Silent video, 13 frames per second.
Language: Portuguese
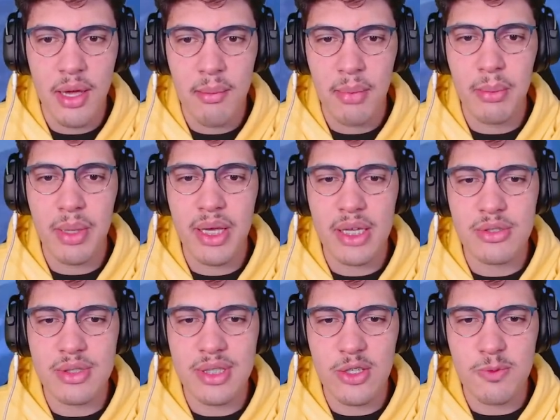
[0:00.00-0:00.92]
Para meio que
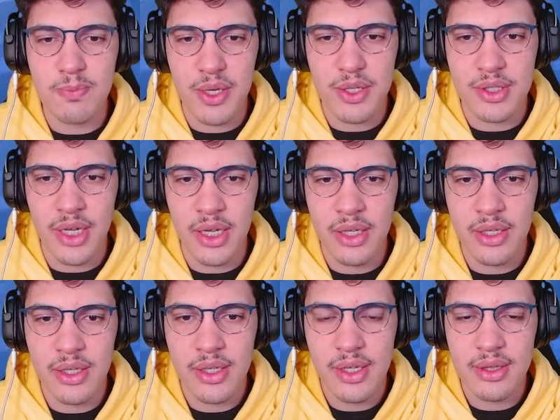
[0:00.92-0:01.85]
assustar os peixes, né?
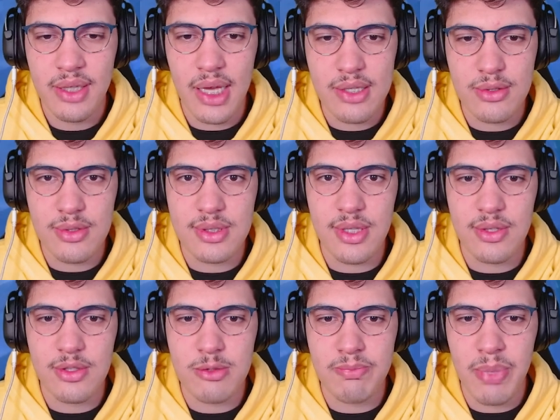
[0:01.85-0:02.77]
Tá
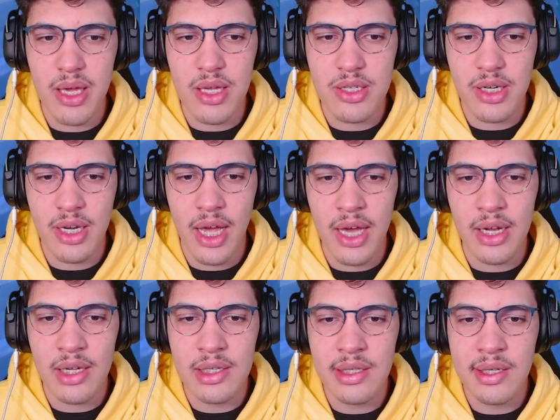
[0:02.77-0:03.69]
assustando os peixes, cara.